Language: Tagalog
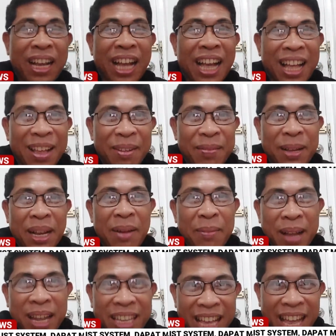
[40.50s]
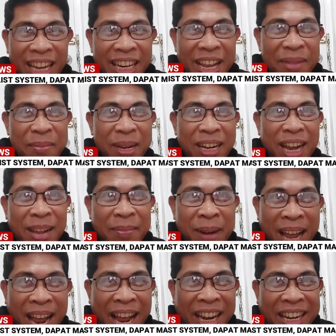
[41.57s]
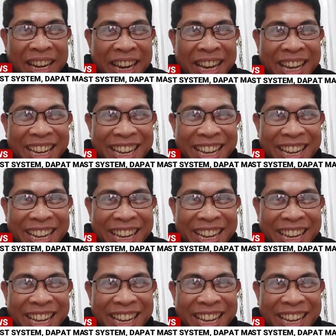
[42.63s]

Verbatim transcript: maka, makabayan na Makai Blood.